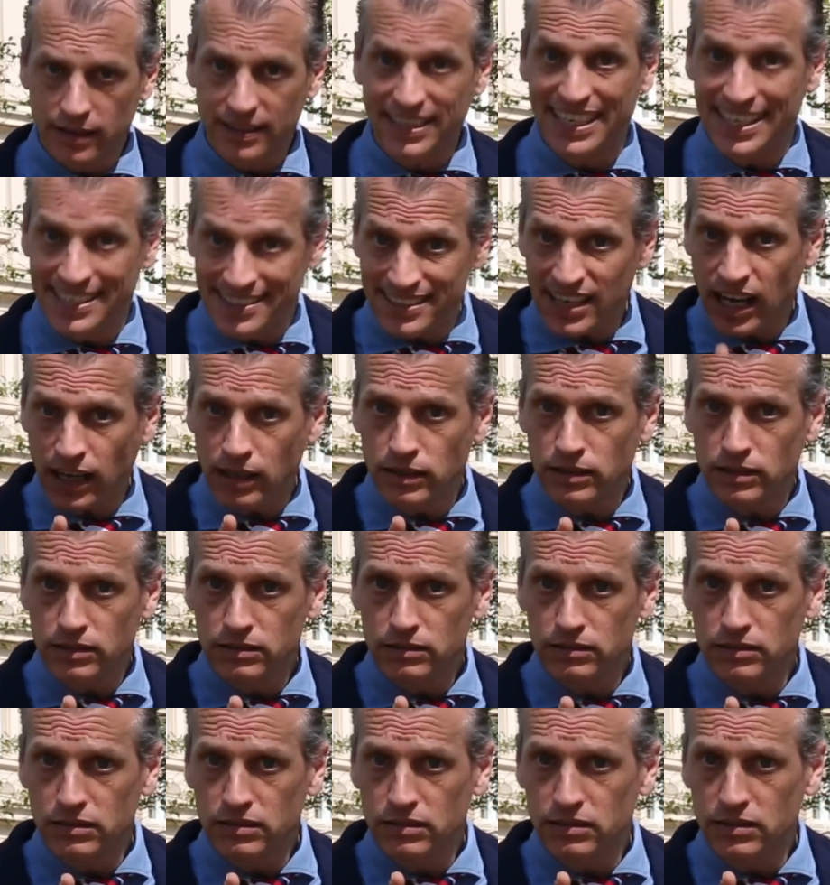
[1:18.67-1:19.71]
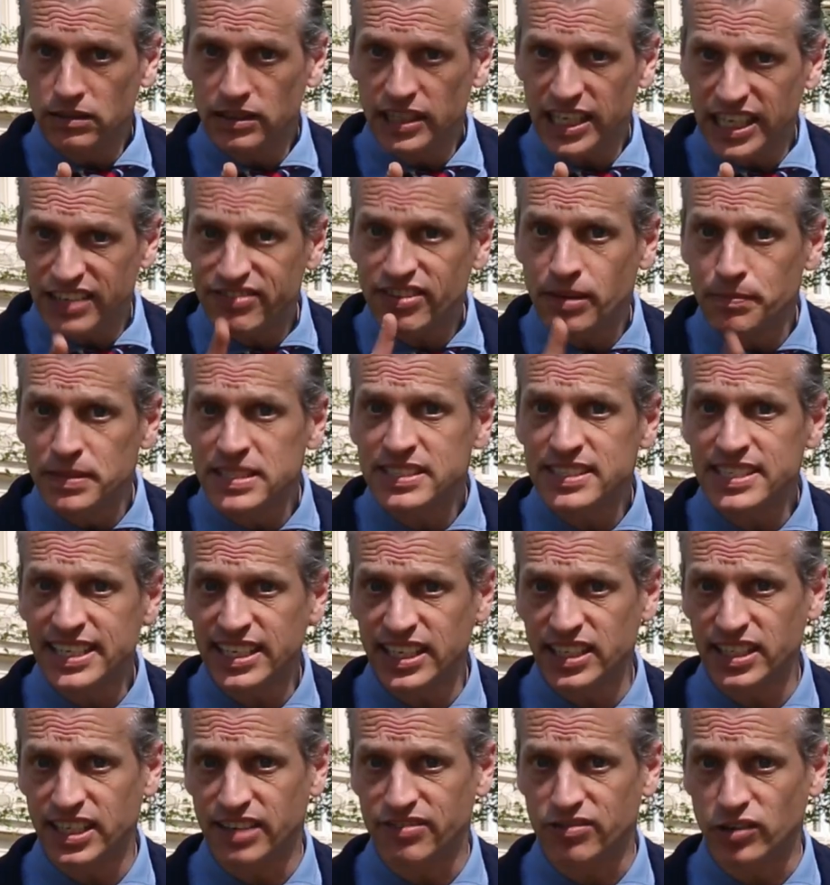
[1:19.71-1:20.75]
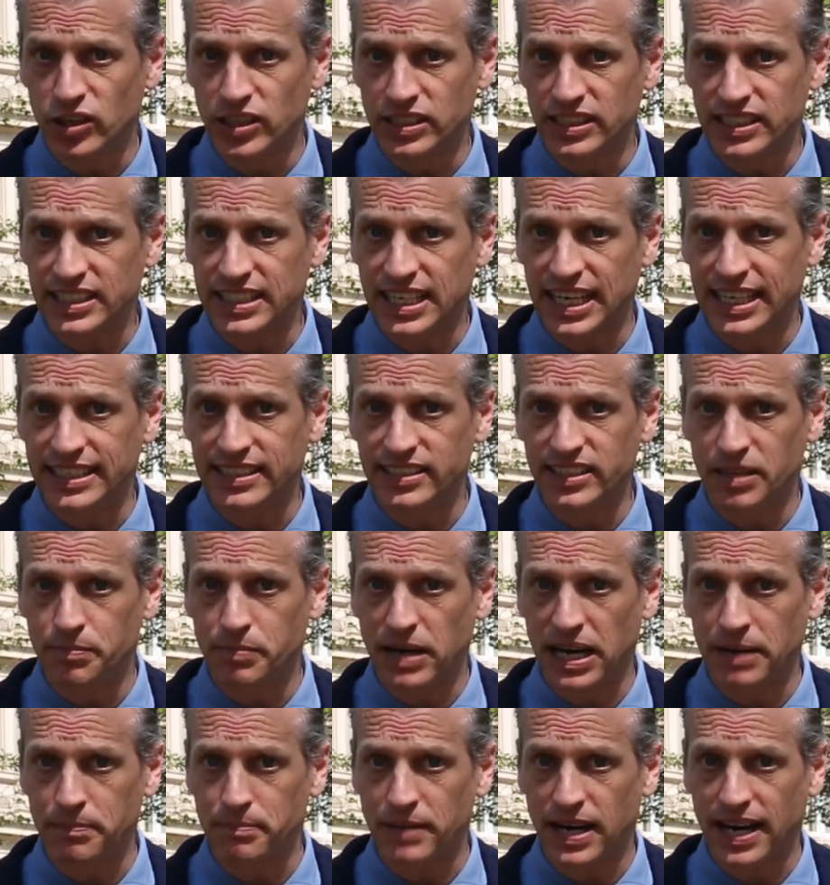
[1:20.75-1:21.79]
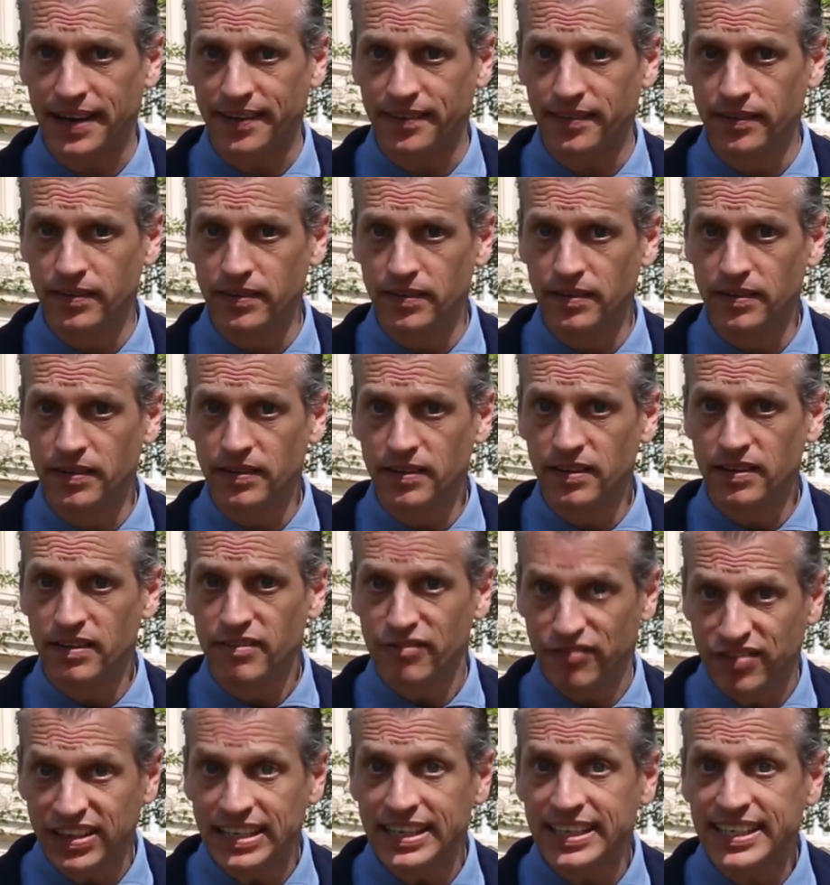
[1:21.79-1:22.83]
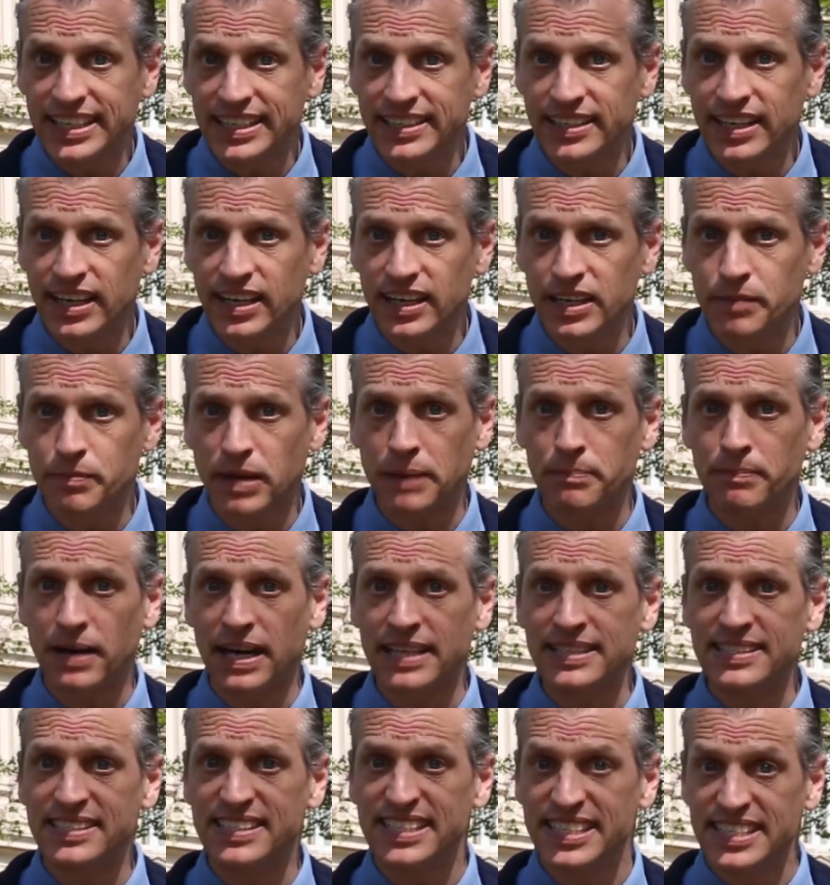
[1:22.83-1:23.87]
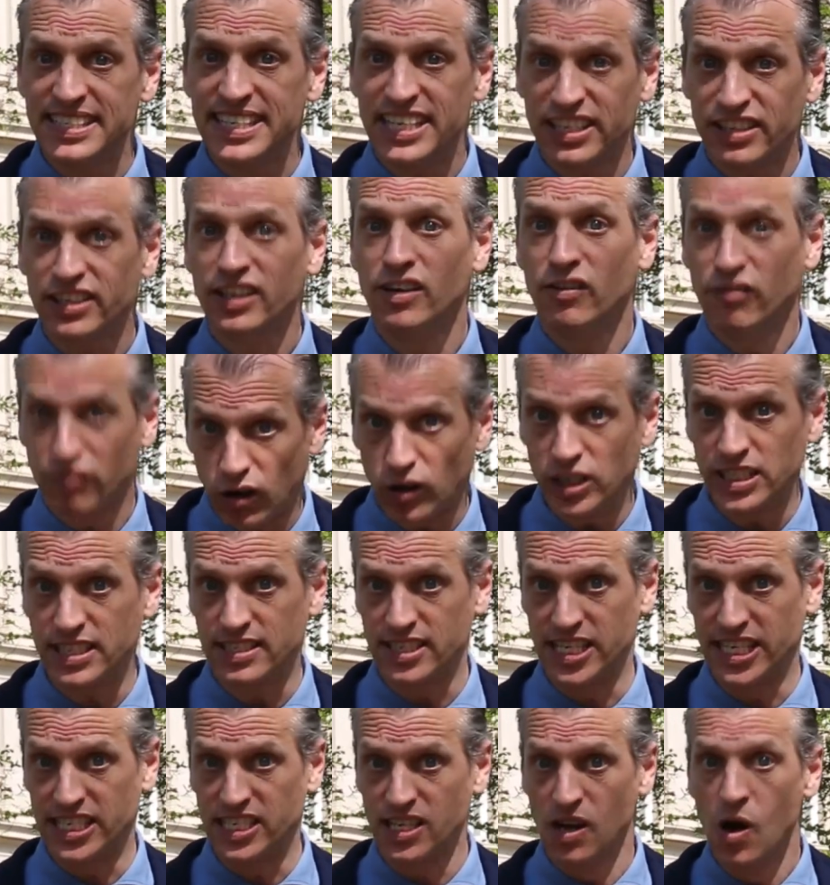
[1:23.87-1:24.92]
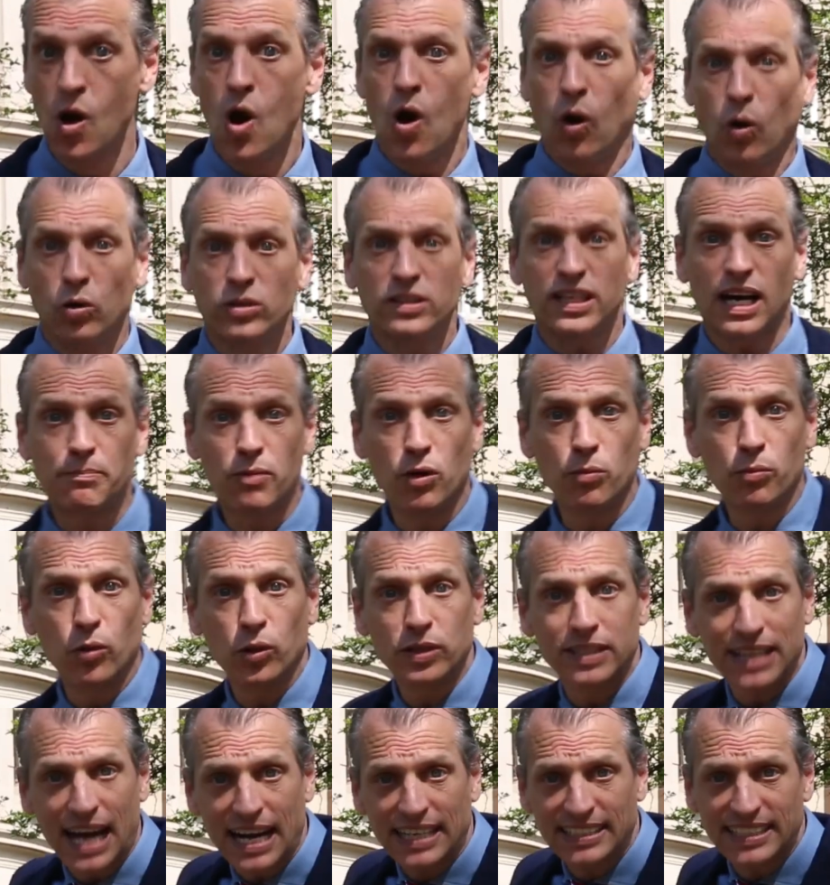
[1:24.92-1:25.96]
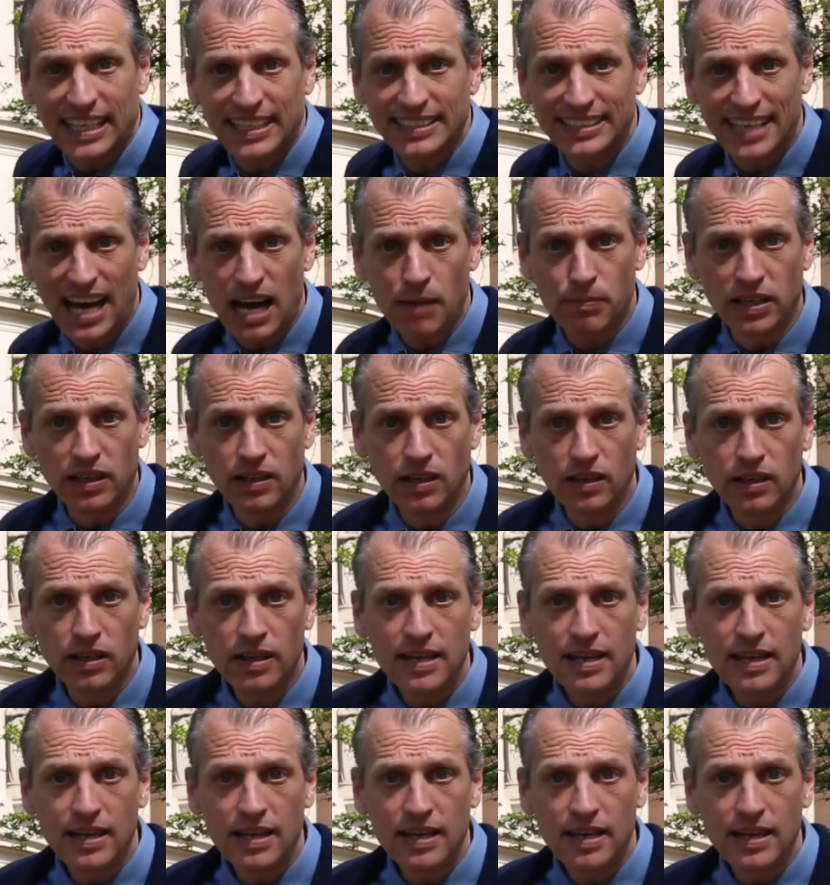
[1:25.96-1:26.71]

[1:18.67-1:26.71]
Kinder, ich vermisse die Kinderfreundlichkeit in Baden-Baden. Viele Kinder in Baden-Baden sind nicht freundlich. Und apropos nackter Knabe.